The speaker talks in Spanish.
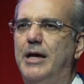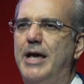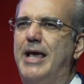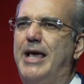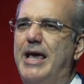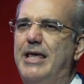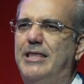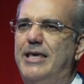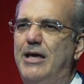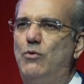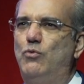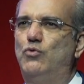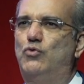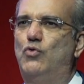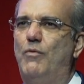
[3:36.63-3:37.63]
que
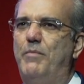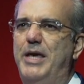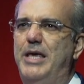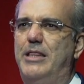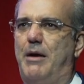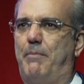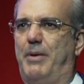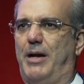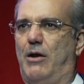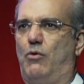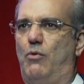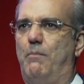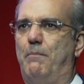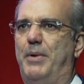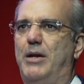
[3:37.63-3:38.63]
dieron su vida para
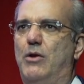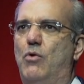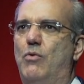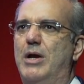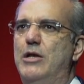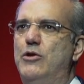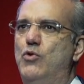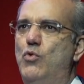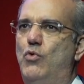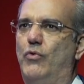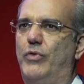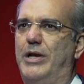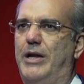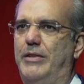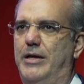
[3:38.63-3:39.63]
romper con el yugo
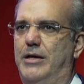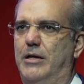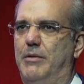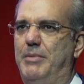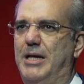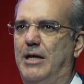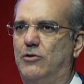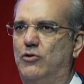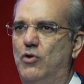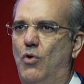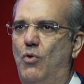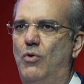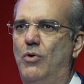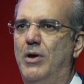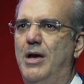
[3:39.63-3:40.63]
de la
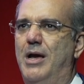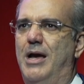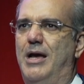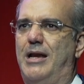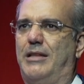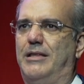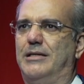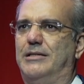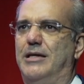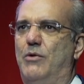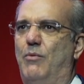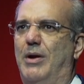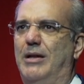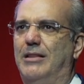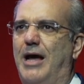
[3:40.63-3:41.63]
discriminación, la
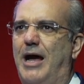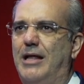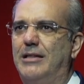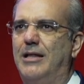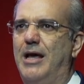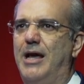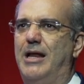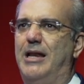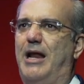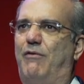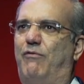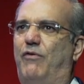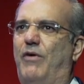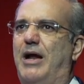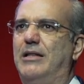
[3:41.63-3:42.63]
desigualdad, la
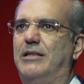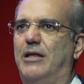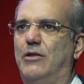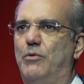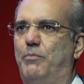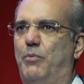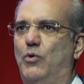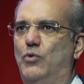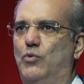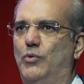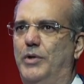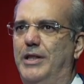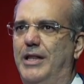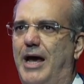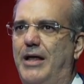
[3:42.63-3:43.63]
falta de
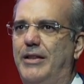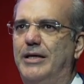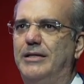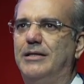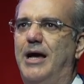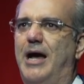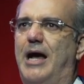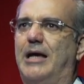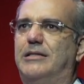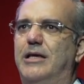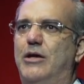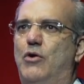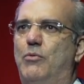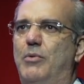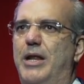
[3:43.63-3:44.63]
oportunidades, así
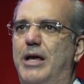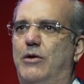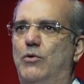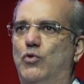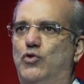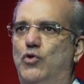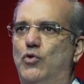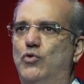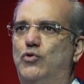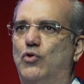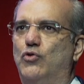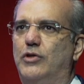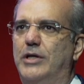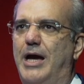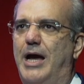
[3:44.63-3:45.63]
como la exclusión
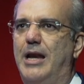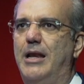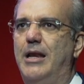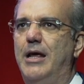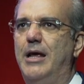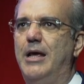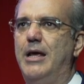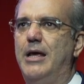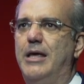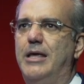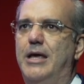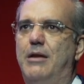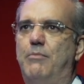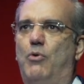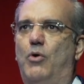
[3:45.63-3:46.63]
social y
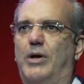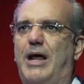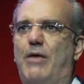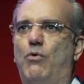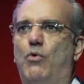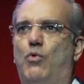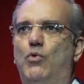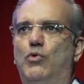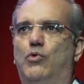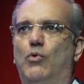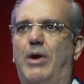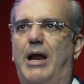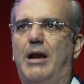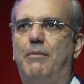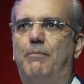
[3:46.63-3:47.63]
el borrado
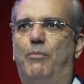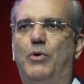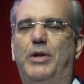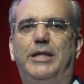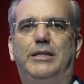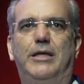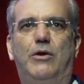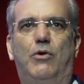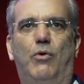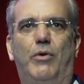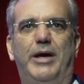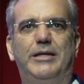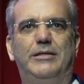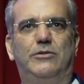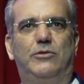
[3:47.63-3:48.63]
cultural, político
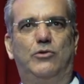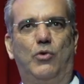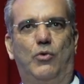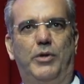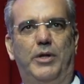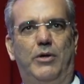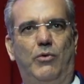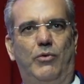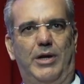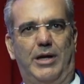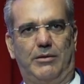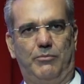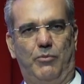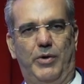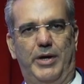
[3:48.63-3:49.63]
e histórico de
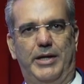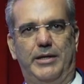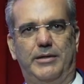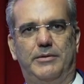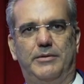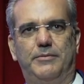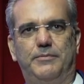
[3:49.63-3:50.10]
las mujeres.